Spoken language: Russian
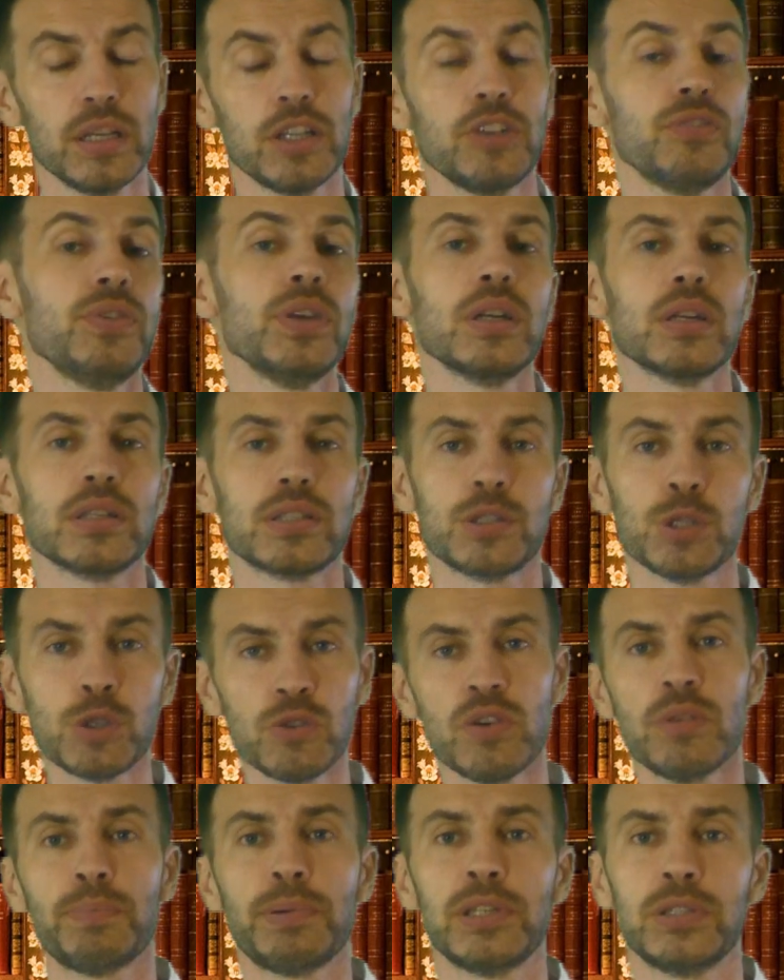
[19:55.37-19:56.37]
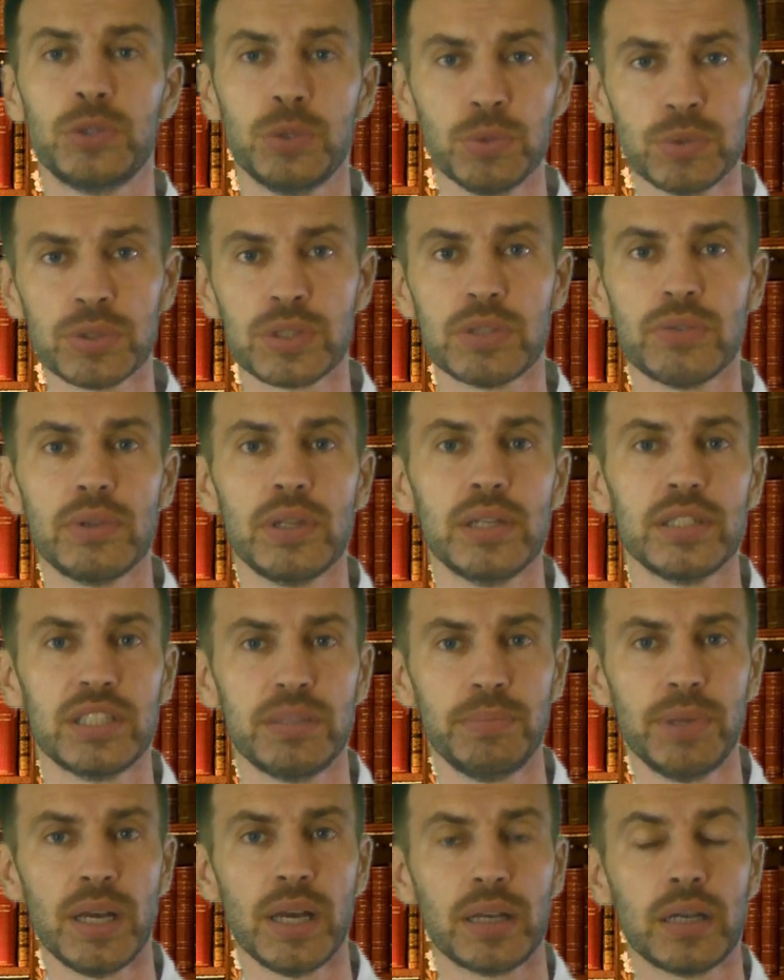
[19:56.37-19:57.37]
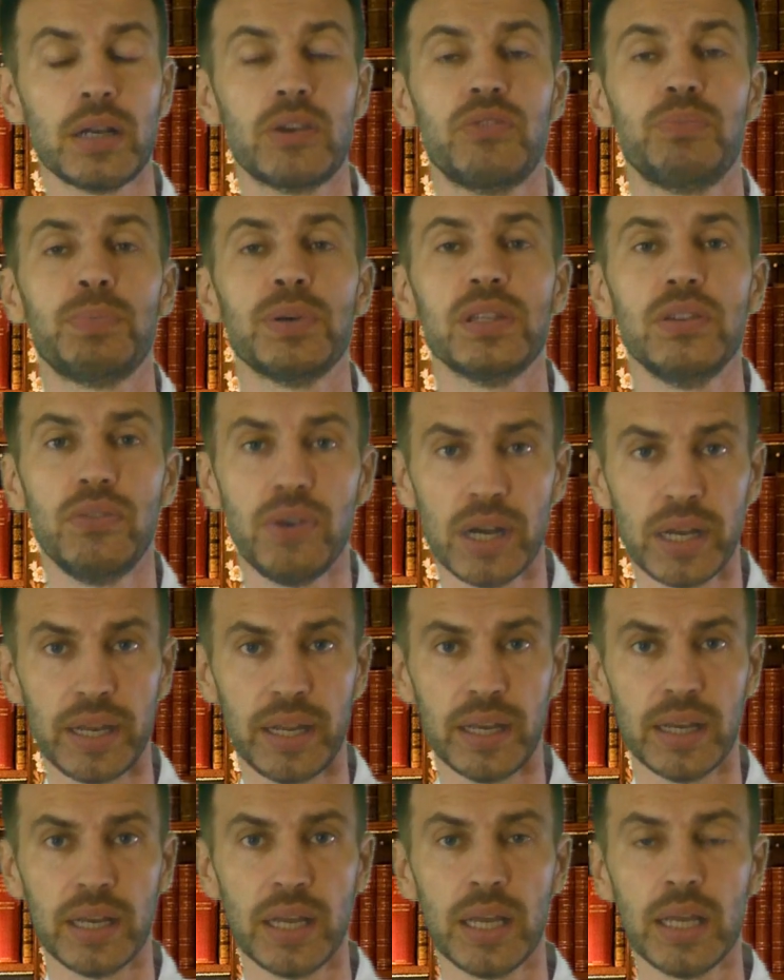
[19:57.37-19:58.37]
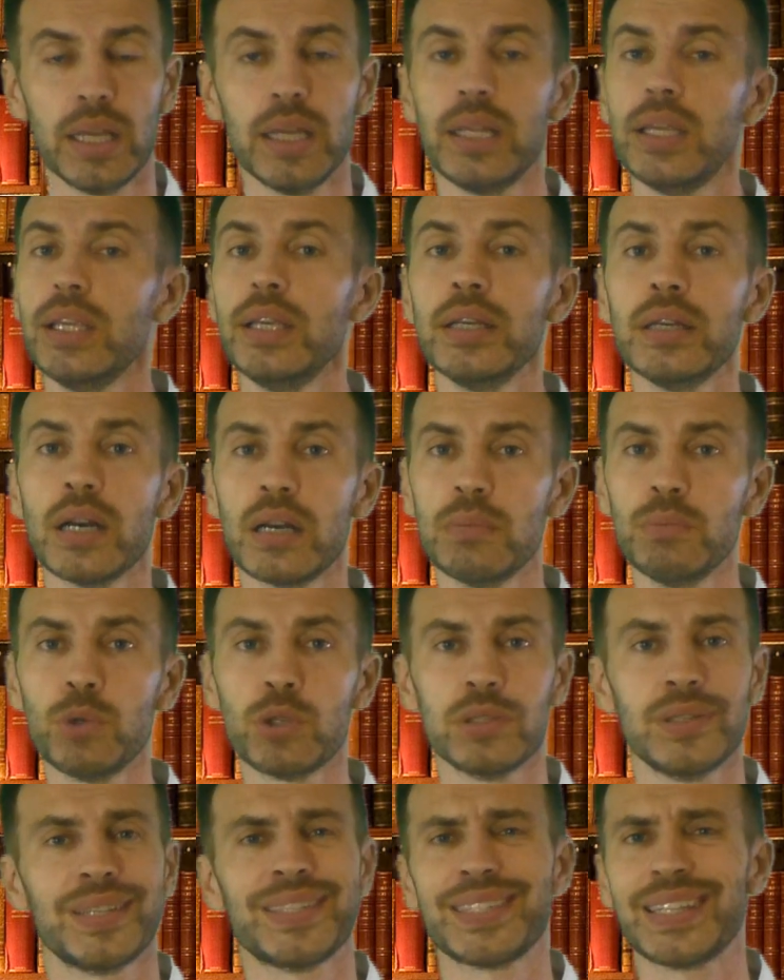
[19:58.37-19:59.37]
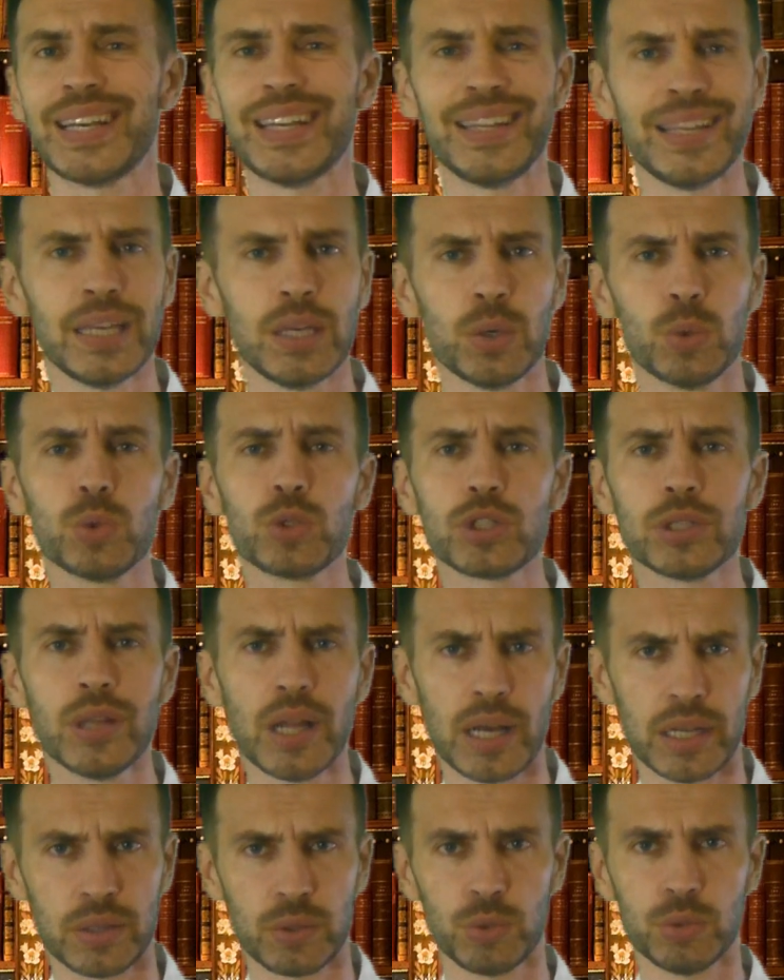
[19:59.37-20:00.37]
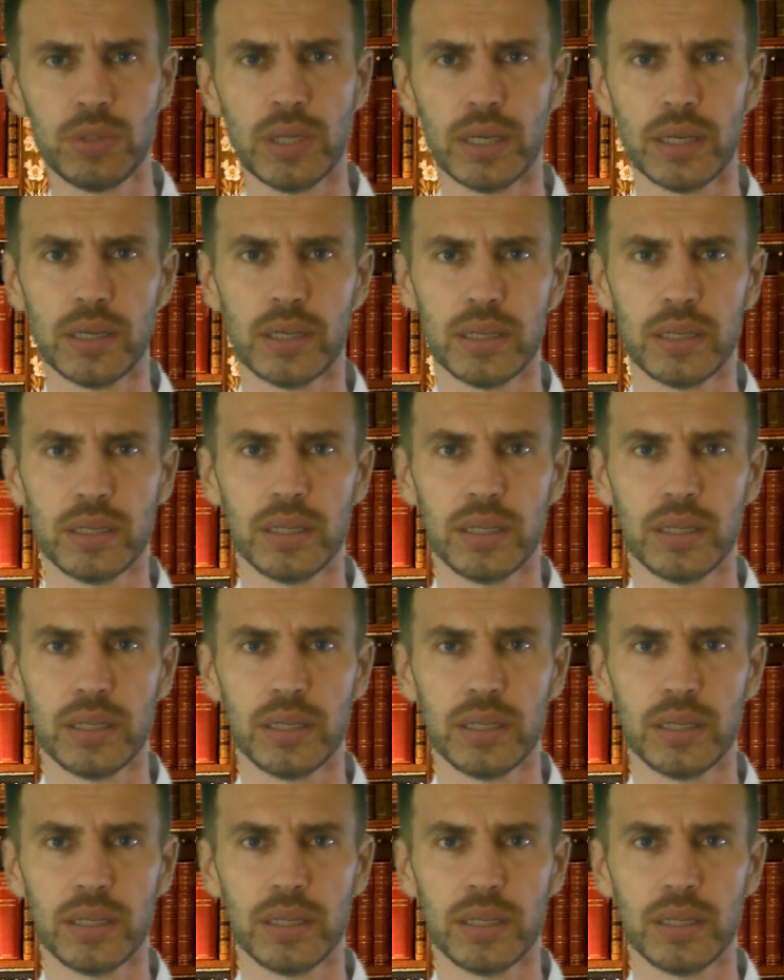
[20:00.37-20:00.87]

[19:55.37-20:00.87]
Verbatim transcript: Вера снова почувствовала себя как в подвале и как можно скорее ушла оттуда.